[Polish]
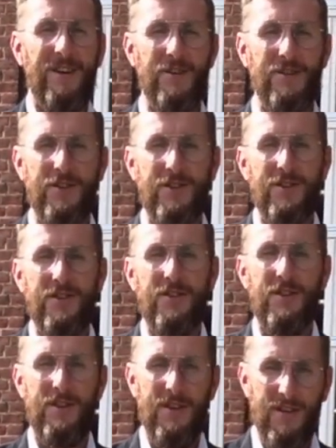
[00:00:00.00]

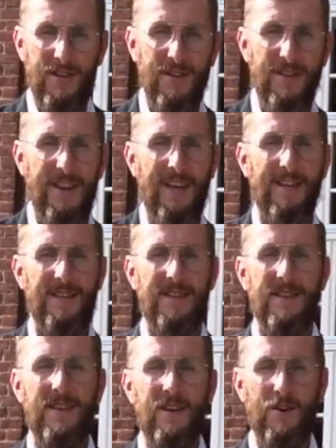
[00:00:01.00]
życzyć
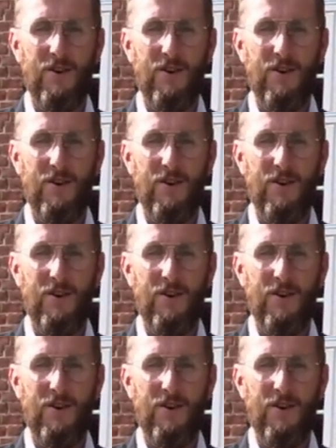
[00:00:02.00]
dyrekcji,